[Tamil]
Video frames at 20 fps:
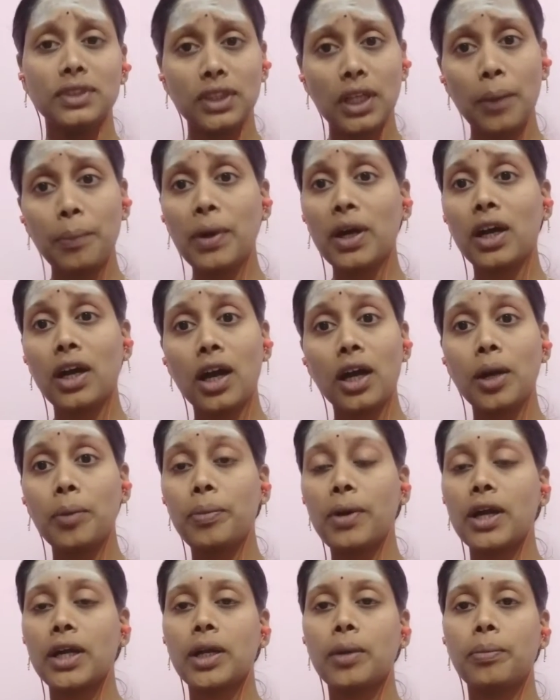நமக்காக
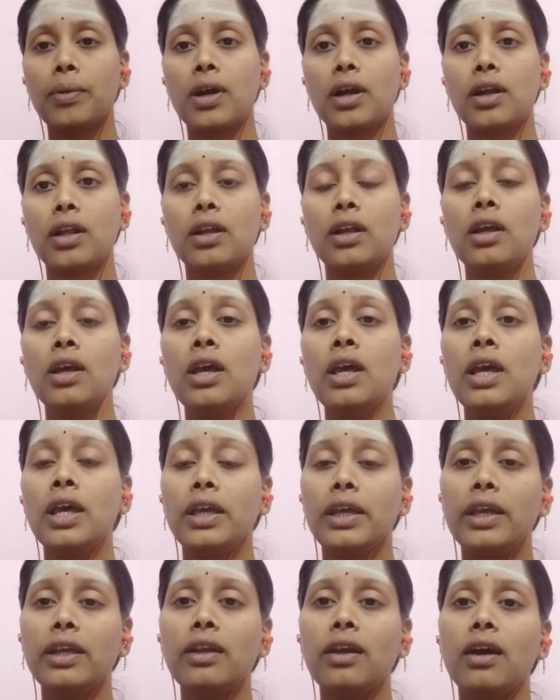பாடின பாடல்
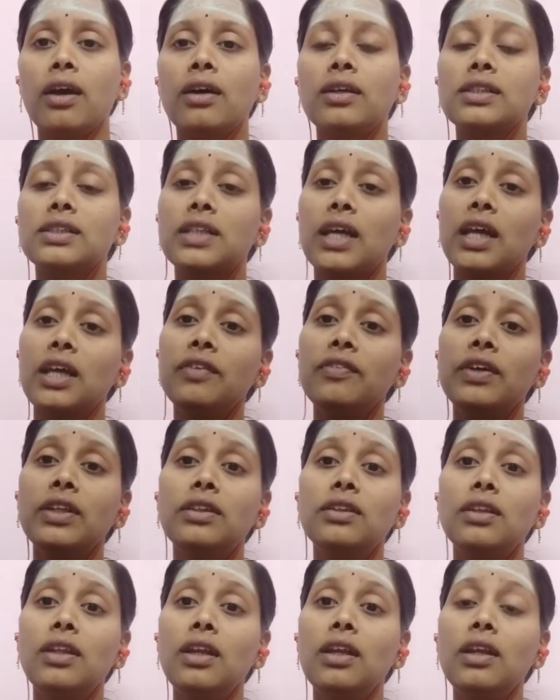ஏன்னா
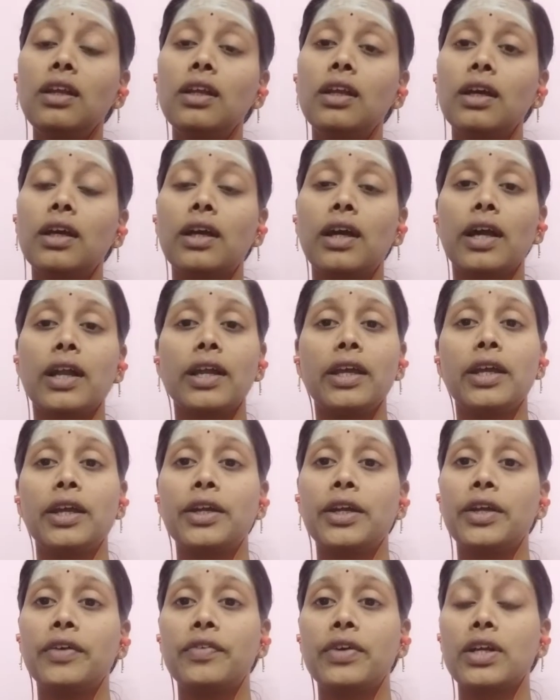சைவத்தில் கரை
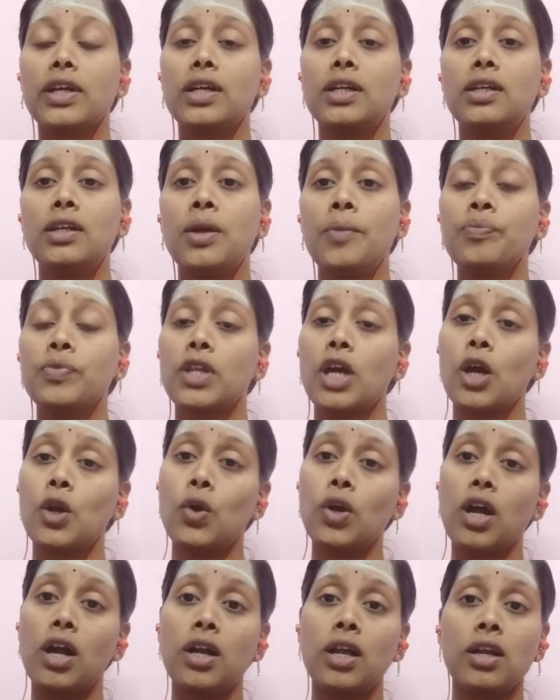கண்டவர்கள்
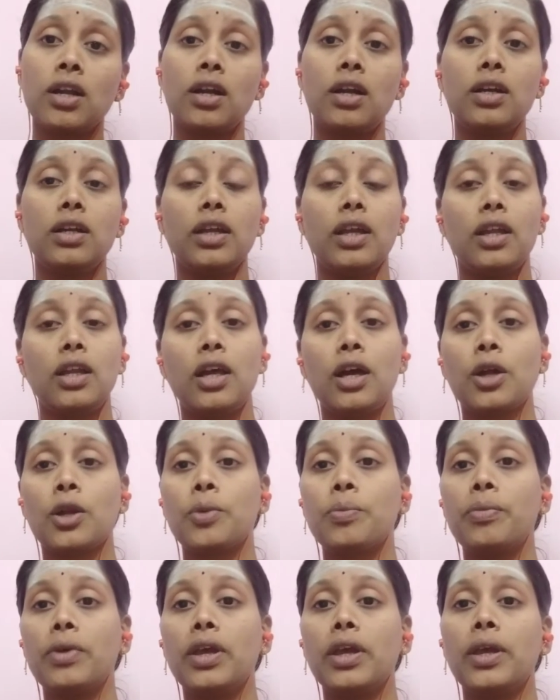அருளாளர்கள்
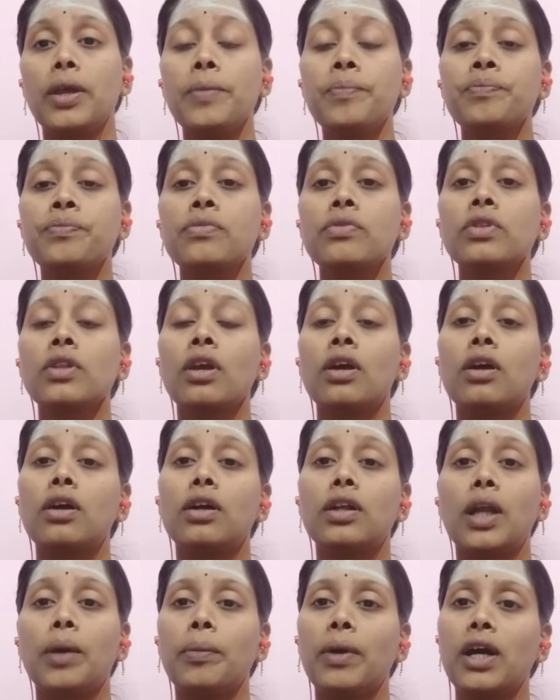எல்லாருமே
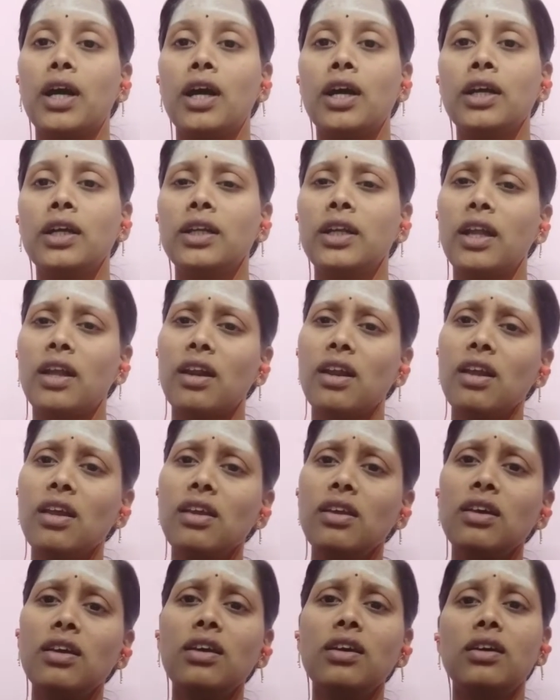நமக்காக
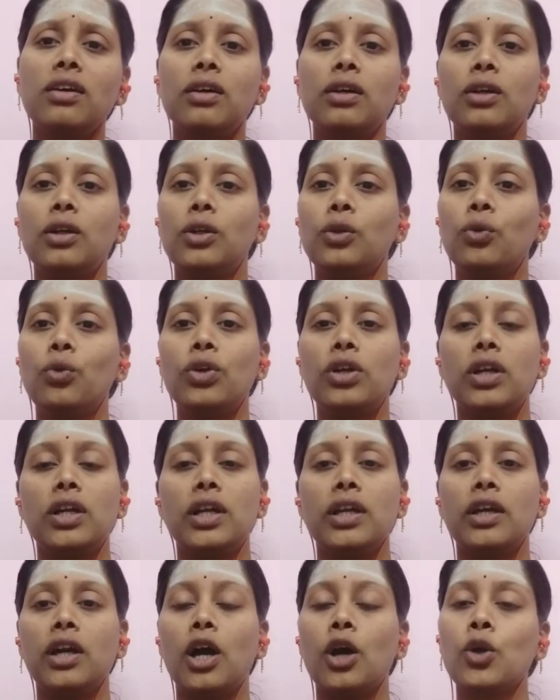நிறைய
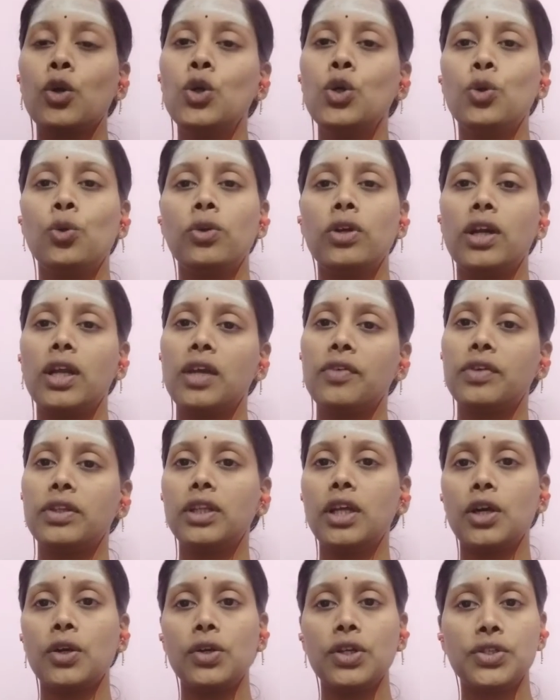நூல்களை அருள் நூல்களை
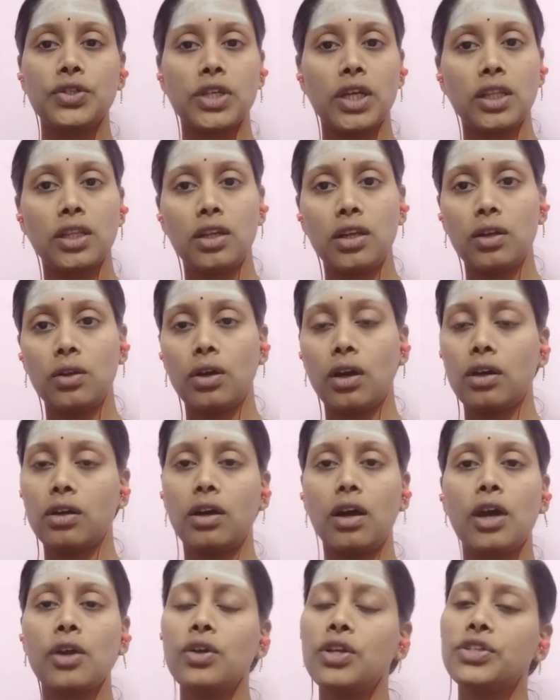வந்து அருளி செய்தல்
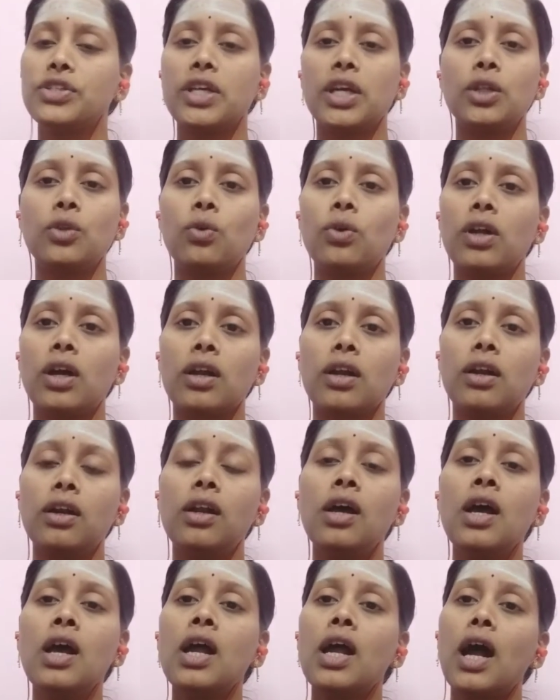அருளி செய்துள்ளார்கள்
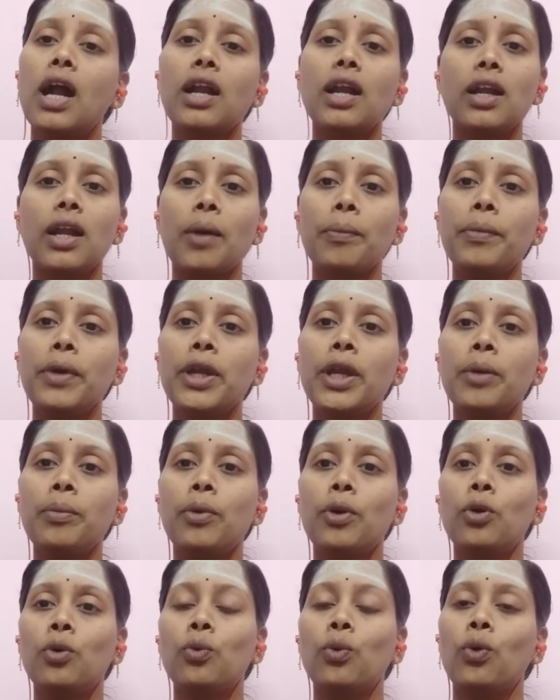ஆனால் நம்ம என்ன
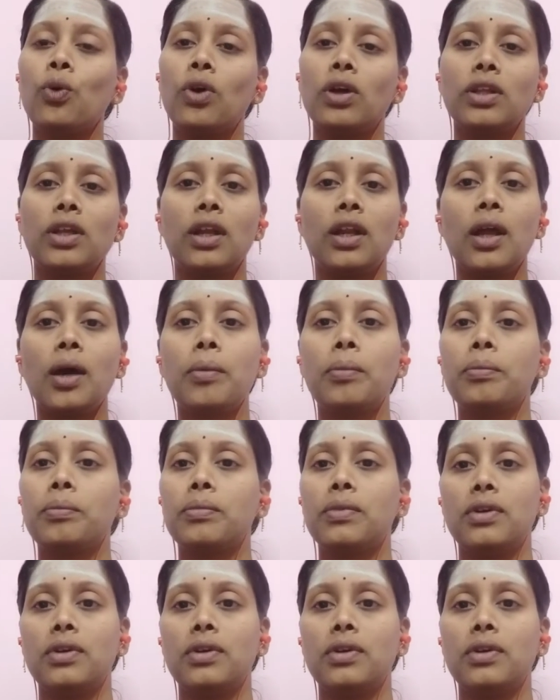பண்ணுவோம் அதெல்லாம்